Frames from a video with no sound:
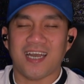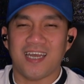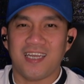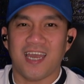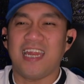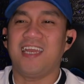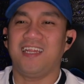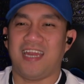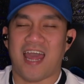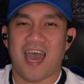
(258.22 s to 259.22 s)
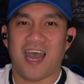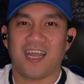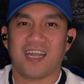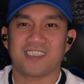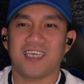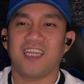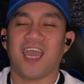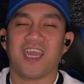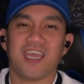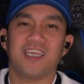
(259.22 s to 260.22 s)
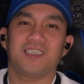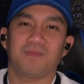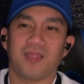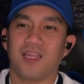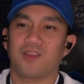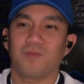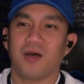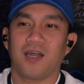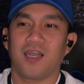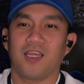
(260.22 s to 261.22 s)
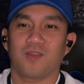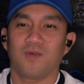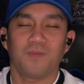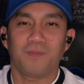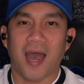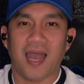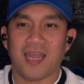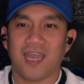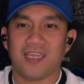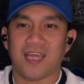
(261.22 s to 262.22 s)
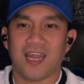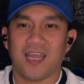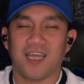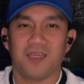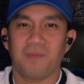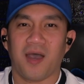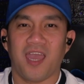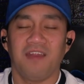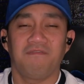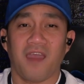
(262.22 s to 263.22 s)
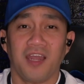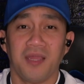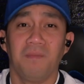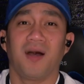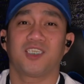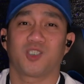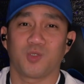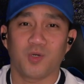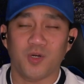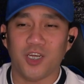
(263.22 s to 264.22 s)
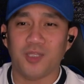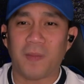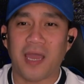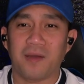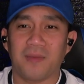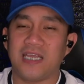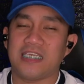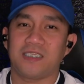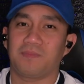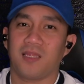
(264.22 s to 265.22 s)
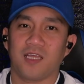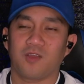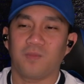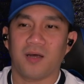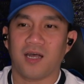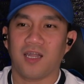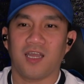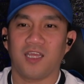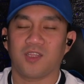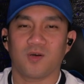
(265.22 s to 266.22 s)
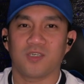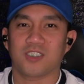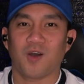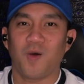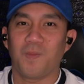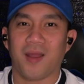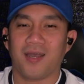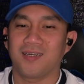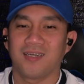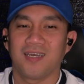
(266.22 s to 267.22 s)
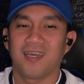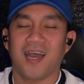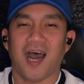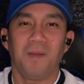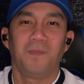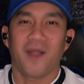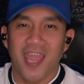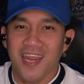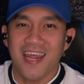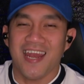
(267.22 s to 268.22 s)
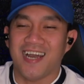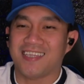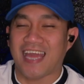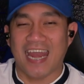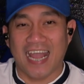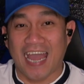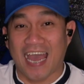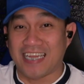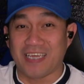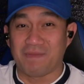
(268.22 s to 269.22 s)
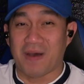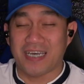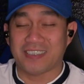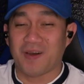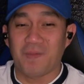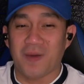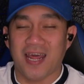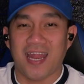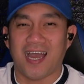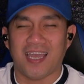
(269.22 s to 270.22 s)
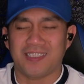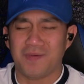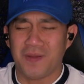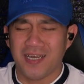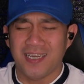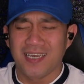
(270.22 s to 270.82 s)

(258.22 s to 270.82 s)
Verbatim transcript: ang galing lang kasi naiisip nila itong mga ganitong bagay talaga, di ba? And very matured para maisip nila itong mga ganito. Sobrang ang brainy lang talaga, ba diba? Sobra lang. It's eh, sobra.